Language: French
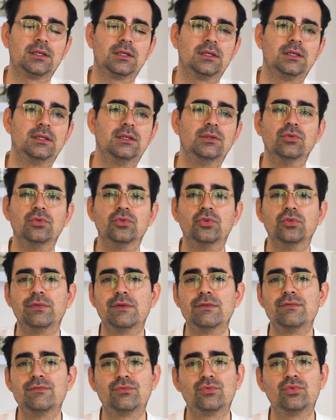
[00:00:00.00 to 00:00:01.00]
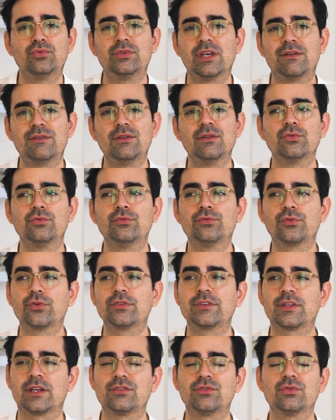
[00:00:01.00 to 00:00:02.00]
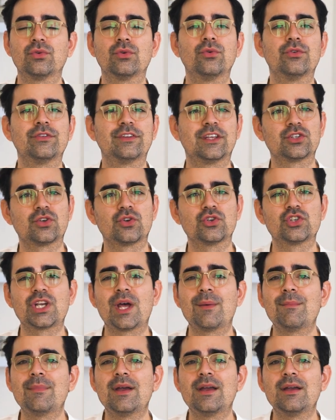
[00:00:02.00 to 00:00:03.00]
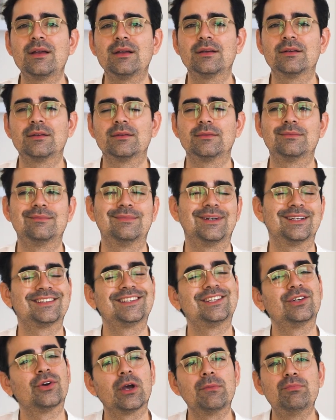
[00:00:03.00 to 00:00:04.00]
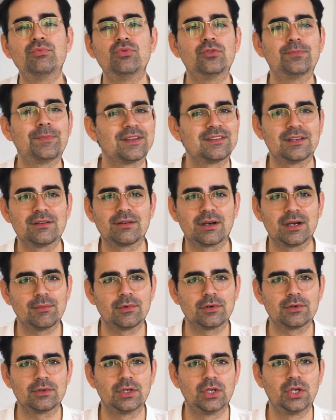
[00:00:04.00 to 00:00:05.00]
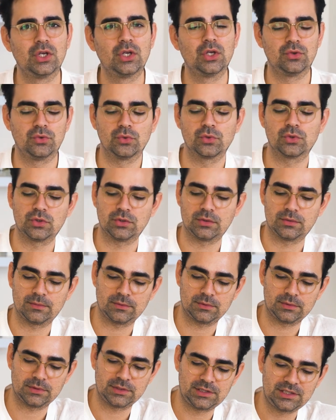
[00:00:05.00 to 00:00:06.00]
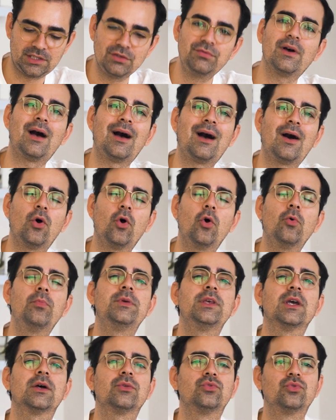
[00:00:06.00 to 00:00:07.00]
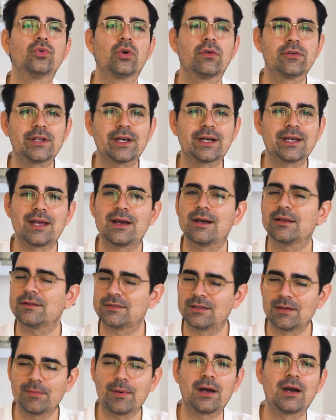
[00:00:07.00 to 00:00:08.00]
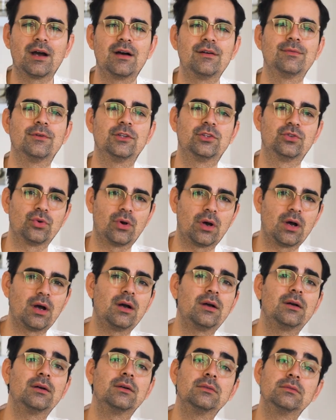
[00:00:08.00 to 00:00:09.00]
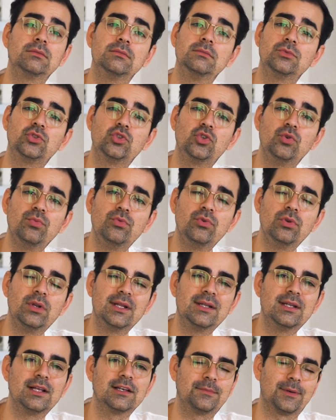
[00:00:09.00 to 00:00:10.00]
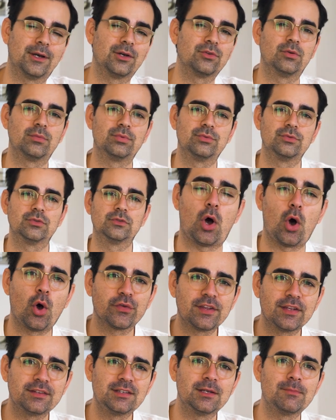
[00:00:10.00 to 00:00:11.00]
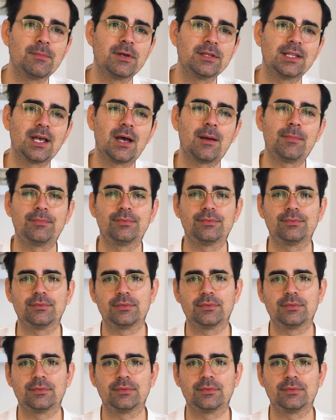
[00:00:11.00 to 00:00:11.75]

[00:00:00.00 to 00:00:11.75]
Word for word: et de, vivre toute ta vie dans une frustration en ne sachant jamais bah, ce qui aurait pu se passer vraiment. Donc t'y vas, au pire tu reviens en arrière, c'est pas grave, auras cumulé de l'expérience en plus. En septième étape,